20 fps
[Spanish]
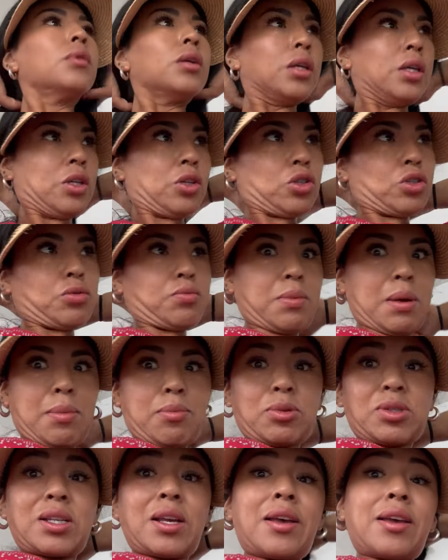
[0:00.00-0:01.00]
Y nos
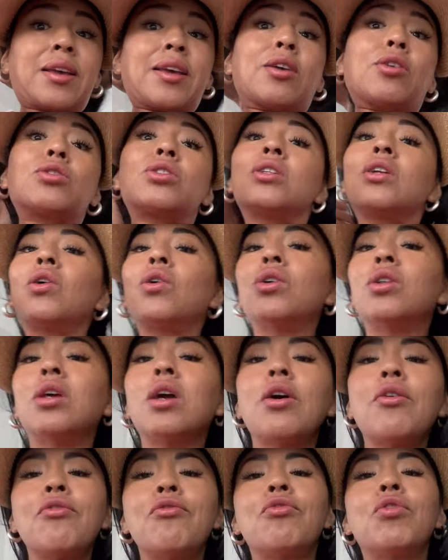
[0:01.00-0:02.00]
vamos. ¿Saben qué no hoy
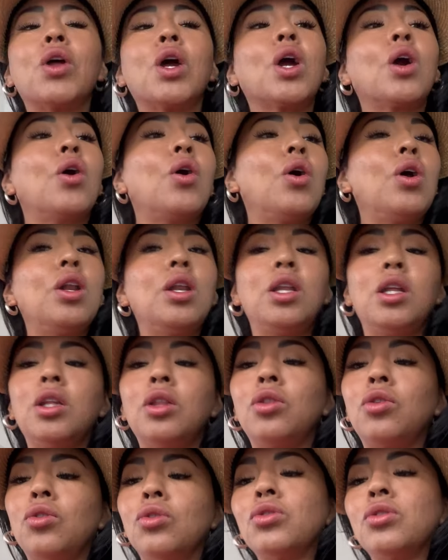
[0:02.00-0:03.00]
día?
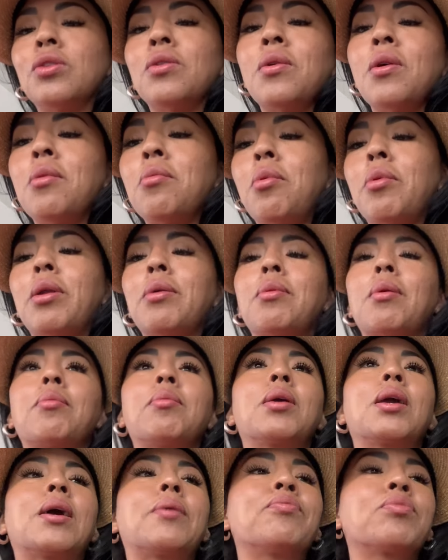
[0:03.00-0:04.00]
Frejolitos. Pobre mi
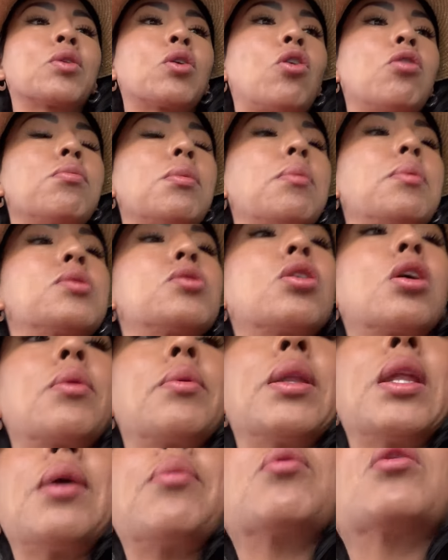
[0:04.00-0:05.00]
amiga. Hoy me avisó que
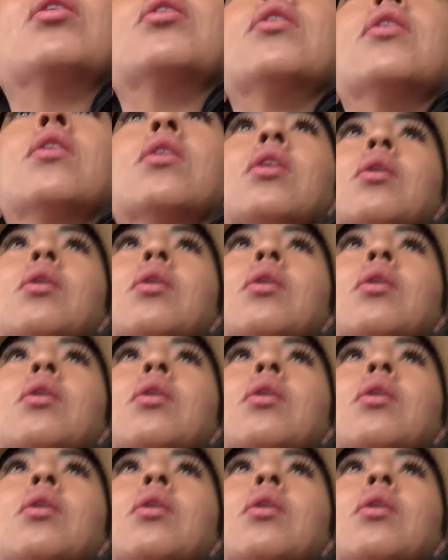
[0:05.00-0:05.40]
venía porque le dije